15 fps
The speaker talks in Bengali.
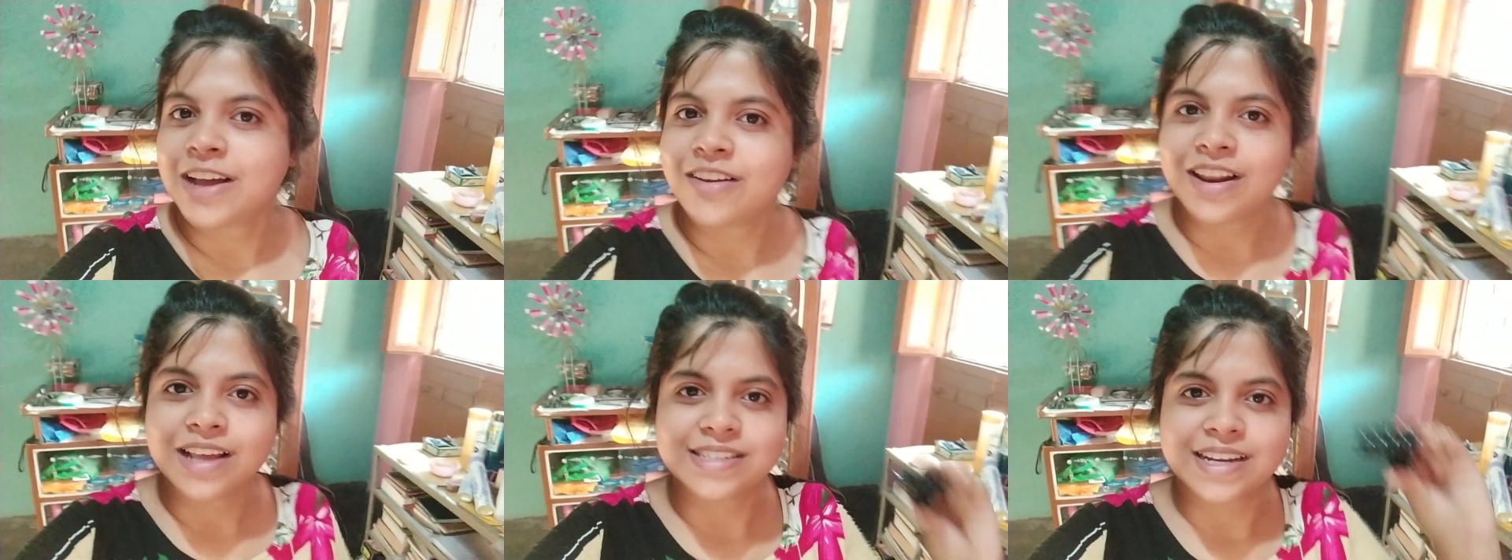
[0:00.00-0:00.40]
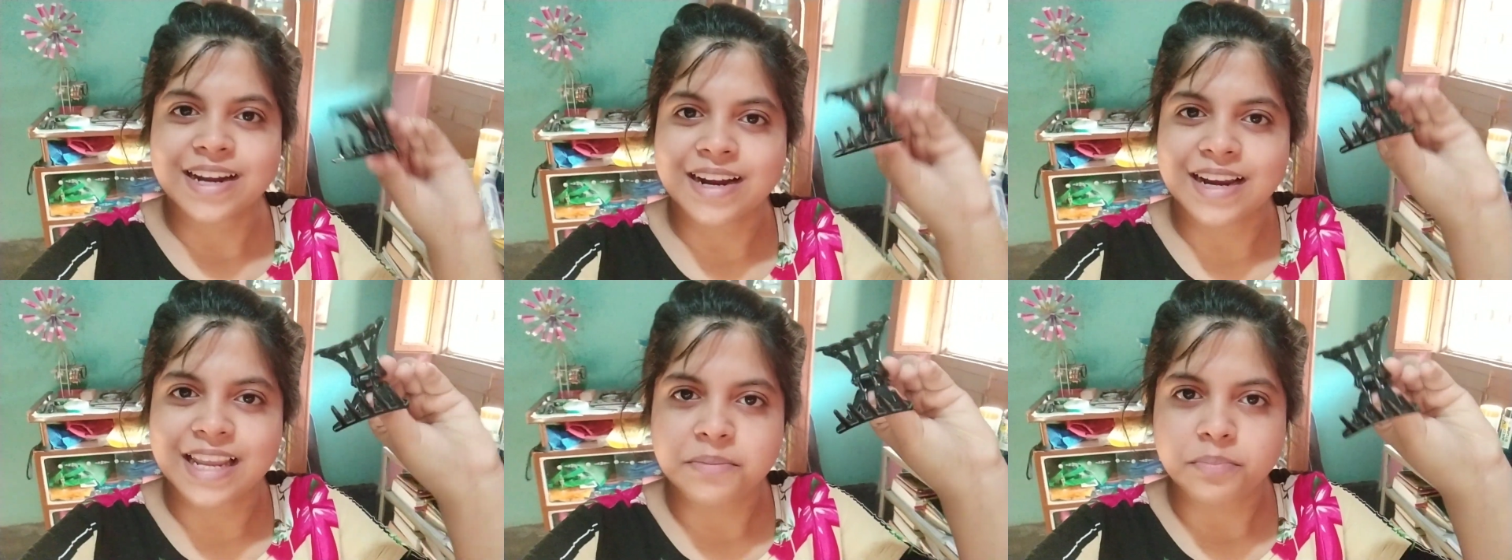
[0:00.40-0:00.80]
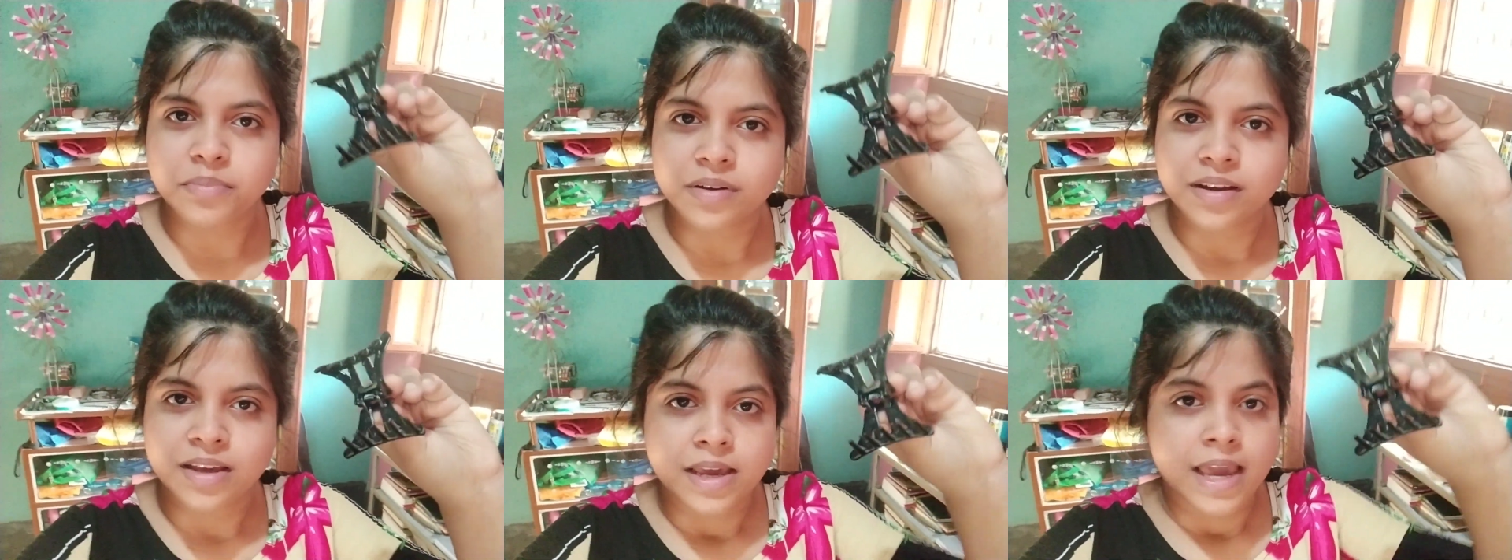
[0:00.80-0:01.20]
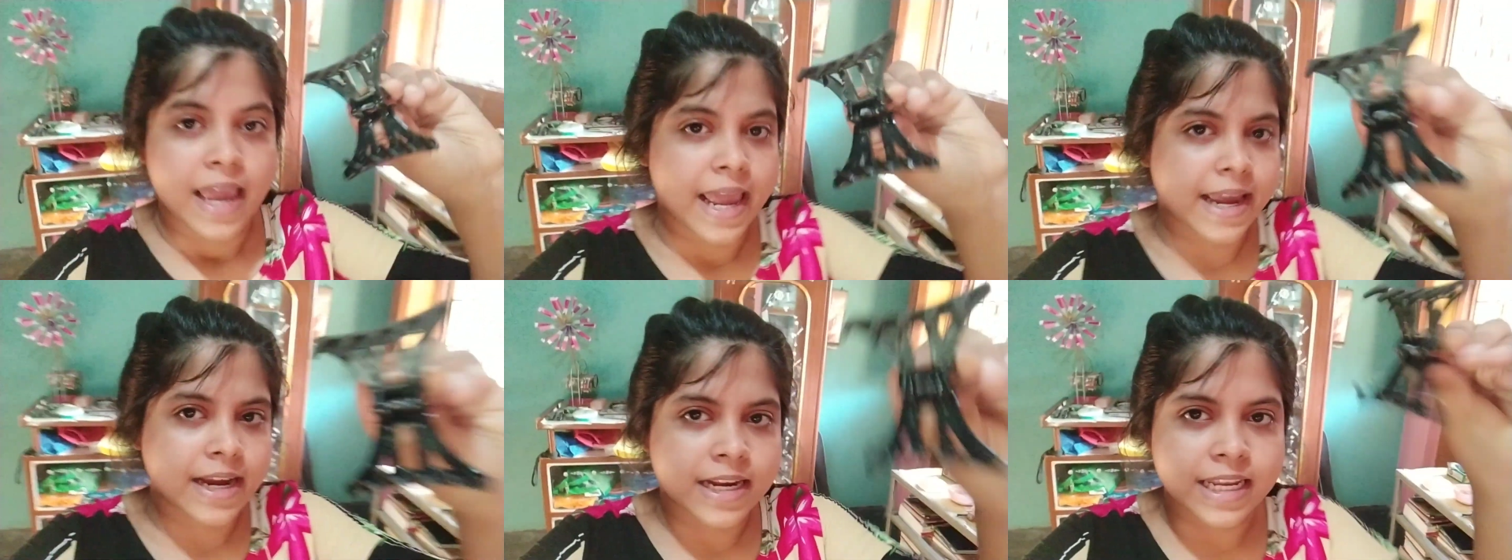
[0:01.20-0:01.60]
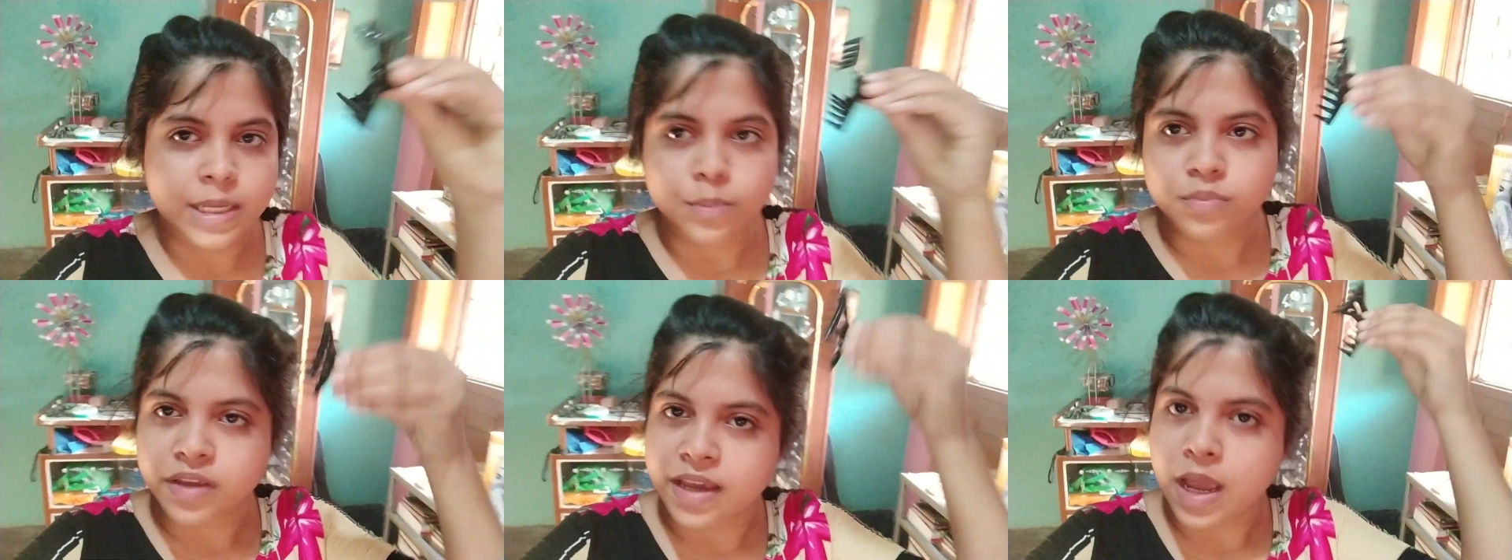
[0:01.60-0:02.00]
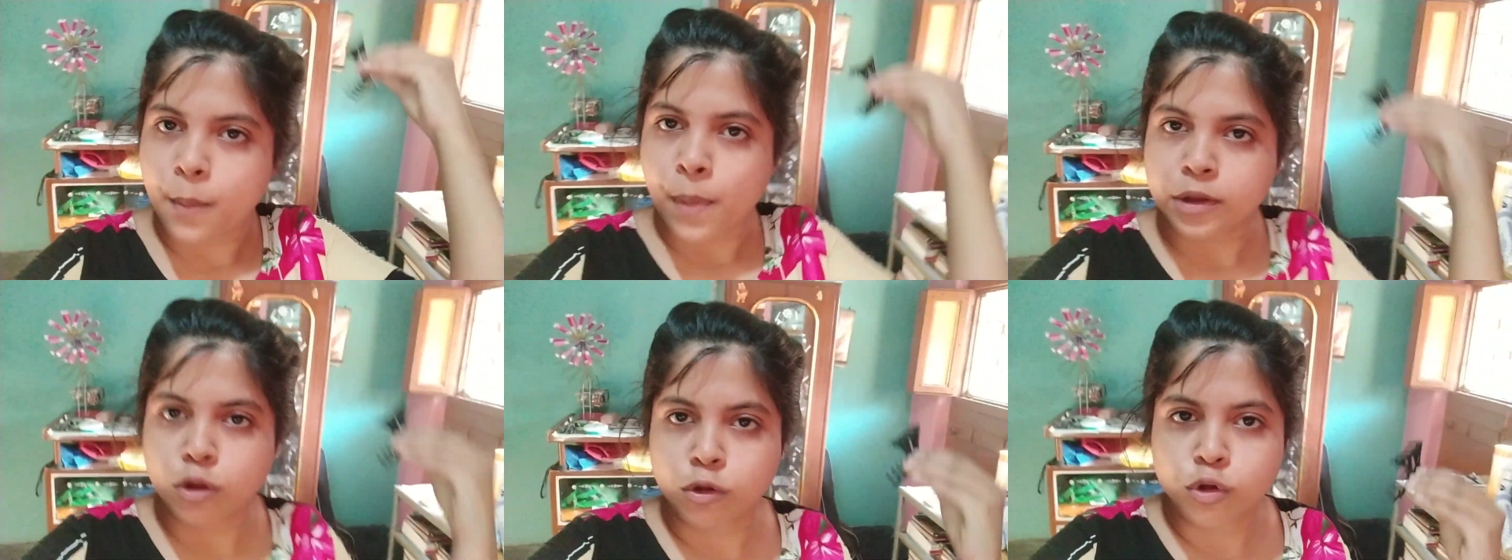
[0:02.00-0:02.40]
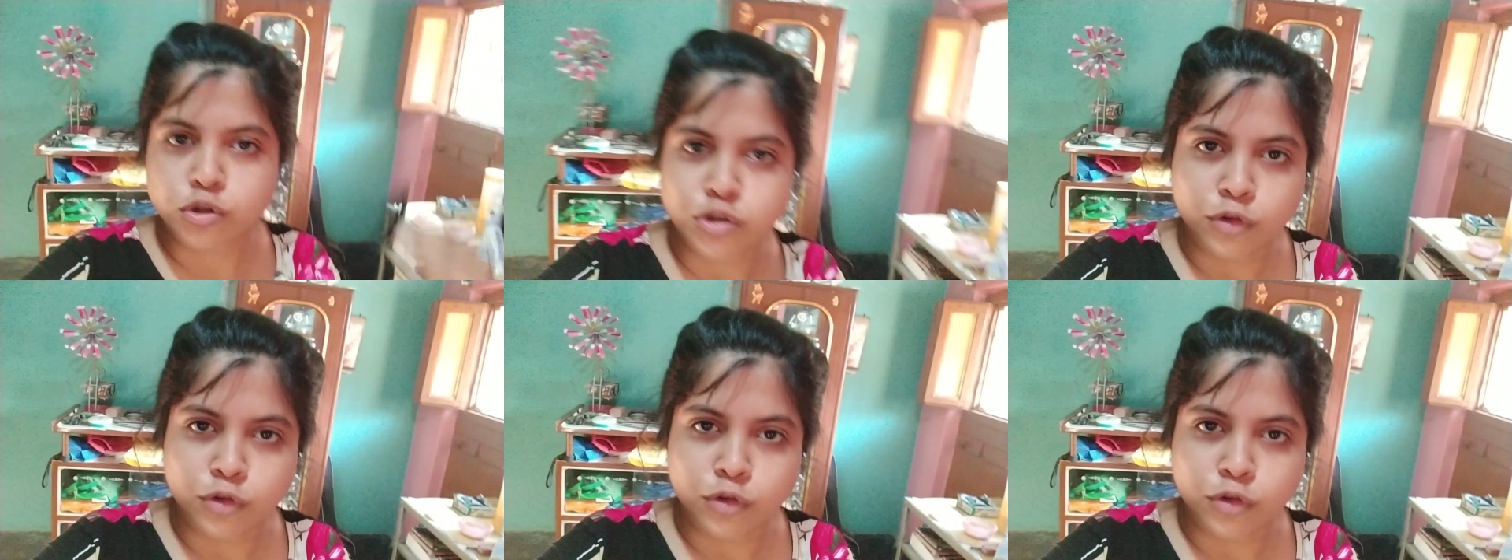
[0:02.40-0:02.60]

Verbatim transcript: তাহলে আছে ক্লিপ এই ক্লিপ দিয়ে আপাতত